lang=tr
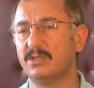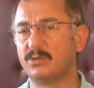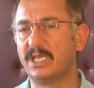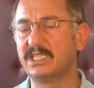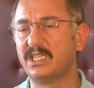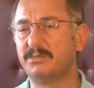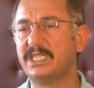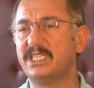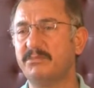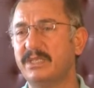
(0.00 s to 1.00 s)
Dolayısıyla
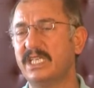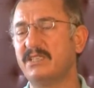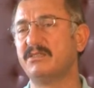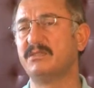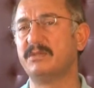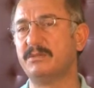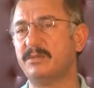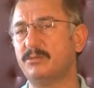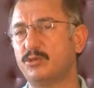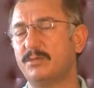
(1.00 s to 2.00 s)
birdenbire
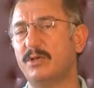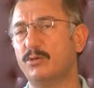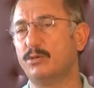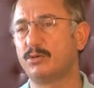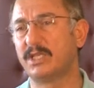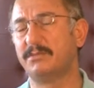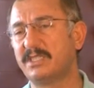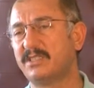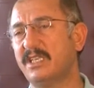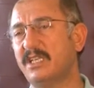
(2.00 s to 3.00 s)
Müslüman olduk da
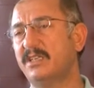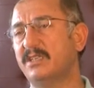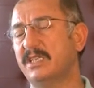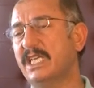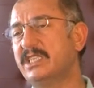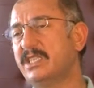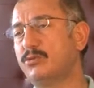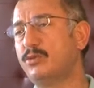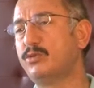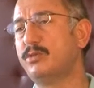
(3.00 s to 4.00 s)
biz eski
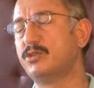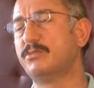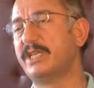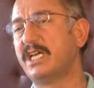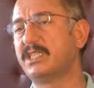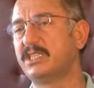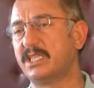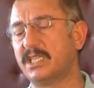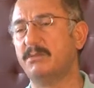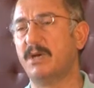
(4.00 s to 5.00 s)
kültürümüzü bıraktık
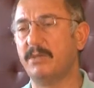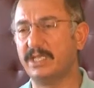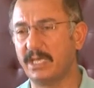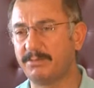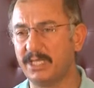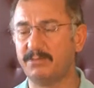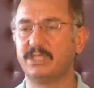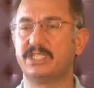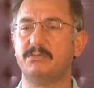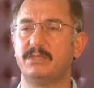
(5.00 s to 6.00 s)
da tamamen yepyeni
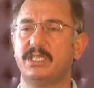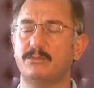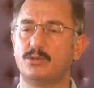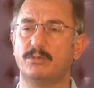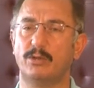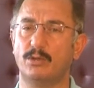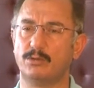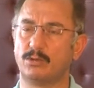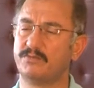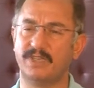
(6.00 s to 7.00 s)
bir kimlikle Müslüman
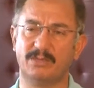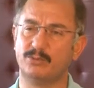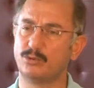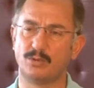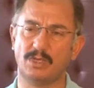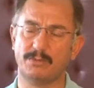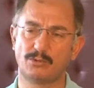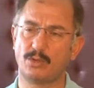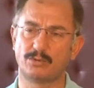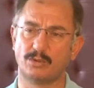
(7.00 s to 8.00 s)
olduk falan bunu söylemek
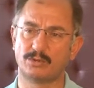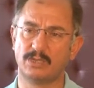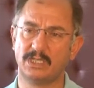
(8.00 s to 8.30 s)
çok zor.